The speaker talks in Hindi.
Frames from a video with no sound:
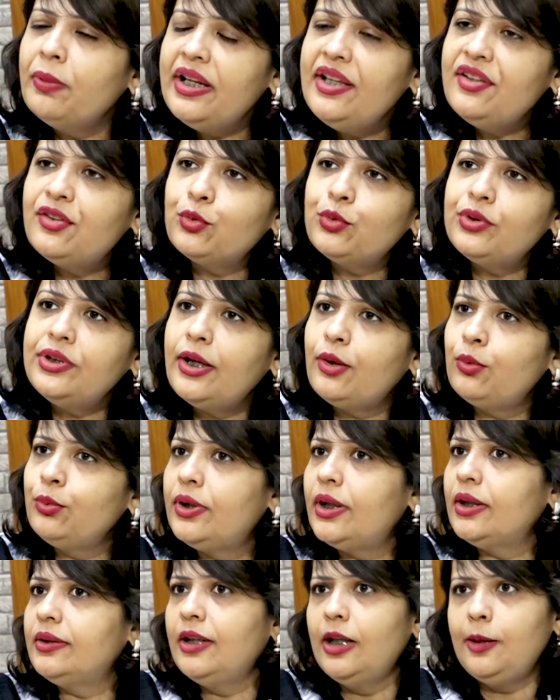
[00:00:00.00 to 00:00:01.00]
मरीज होते हैं
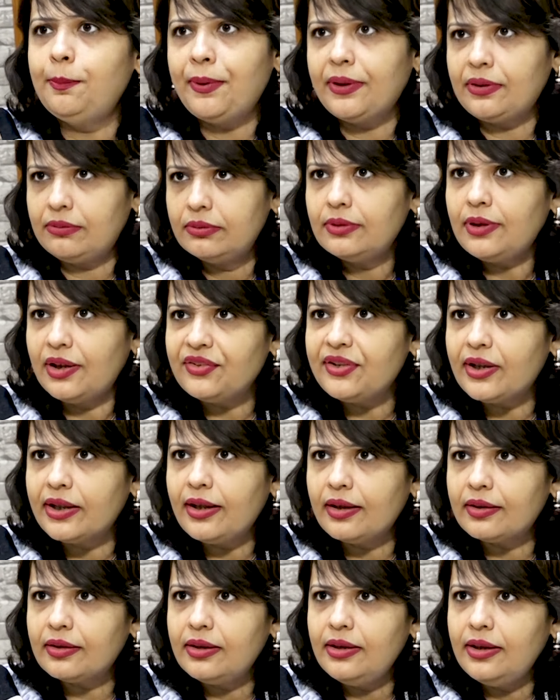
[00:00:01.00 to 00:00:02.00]
उनके दिल पर असर
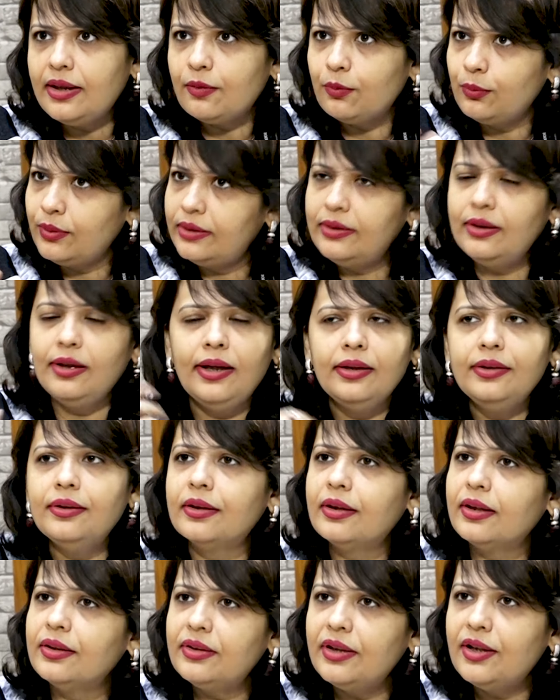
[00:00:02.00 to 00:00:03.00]
करती है उनके दिल की
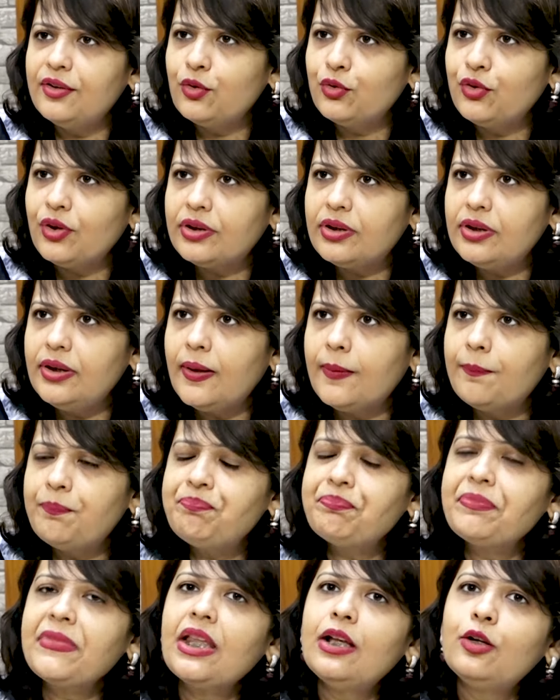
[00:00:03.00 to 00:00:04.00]
धड़कन तेज़ हो जाती है
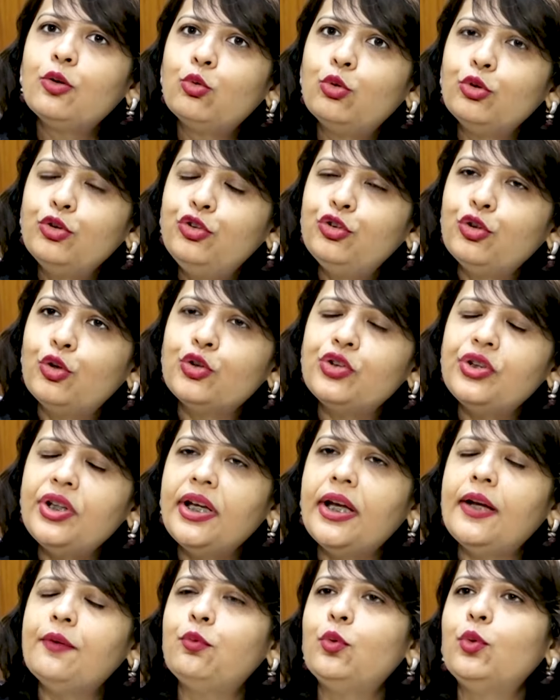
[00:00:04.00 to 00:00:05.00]
कुछ जो होते
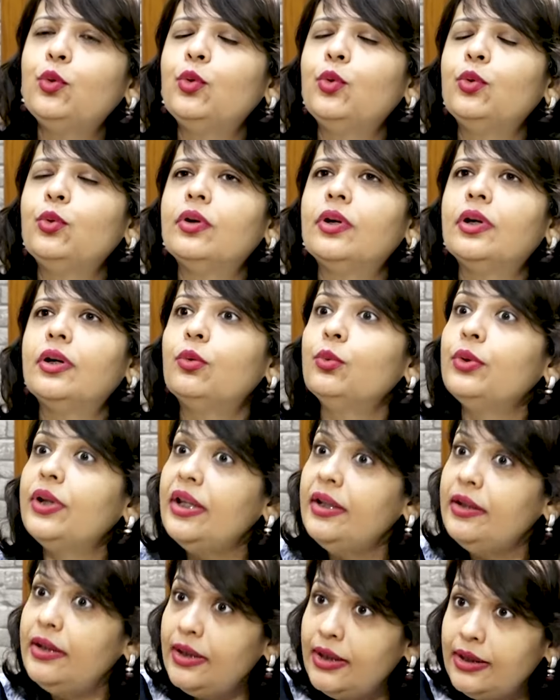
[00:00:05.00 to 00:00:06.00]
हैं वो
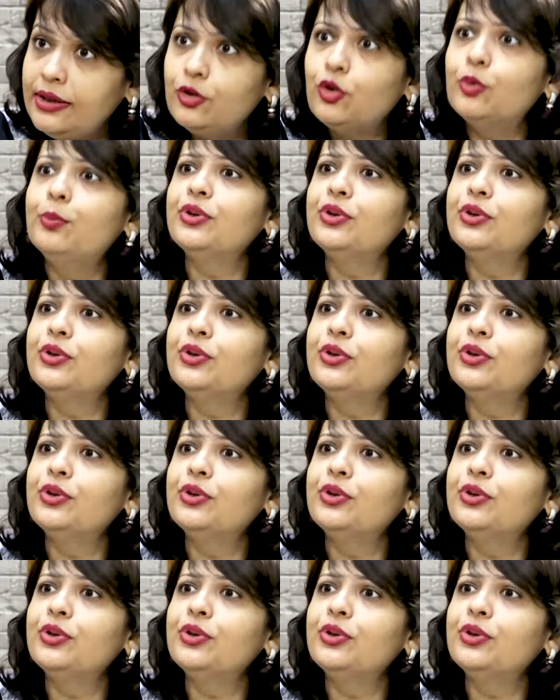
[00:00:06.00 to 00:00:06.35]
उनकी नींद को